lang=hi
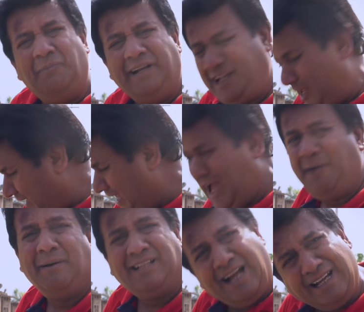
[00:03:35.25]
तो मैं डर के
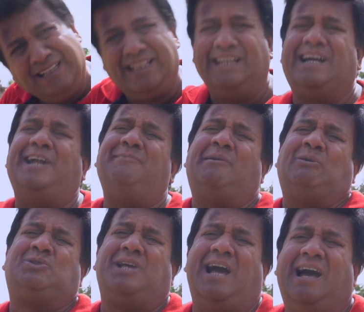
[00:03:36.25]
हैबत खा के तेरी गाड़ी
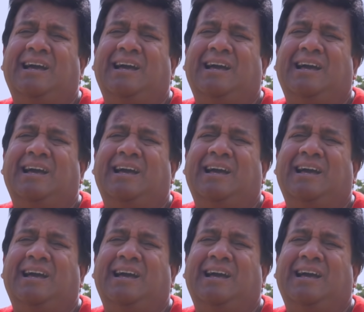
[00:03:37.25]
में घुस